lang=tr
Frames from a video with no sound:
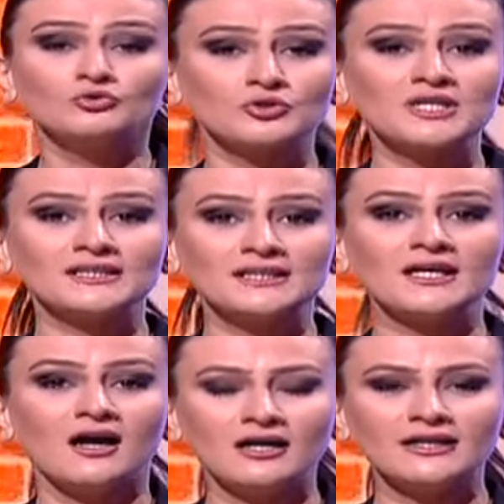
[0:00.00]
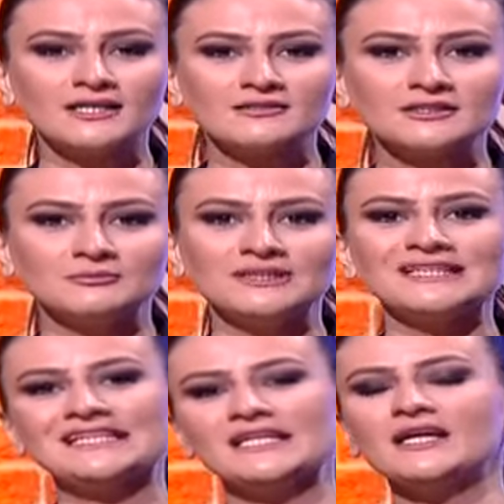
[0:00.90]
Türkiye'de de ARGE yatırımları
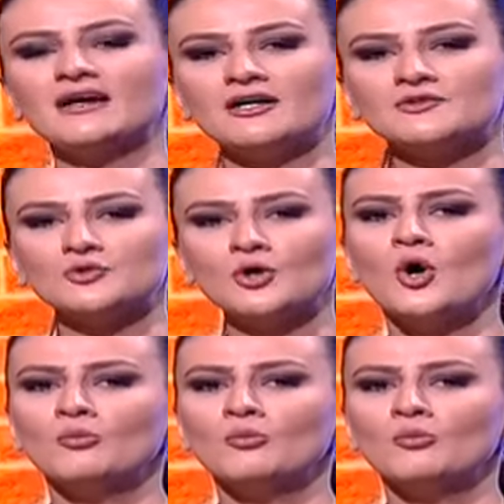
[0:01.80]
giderek artıyor.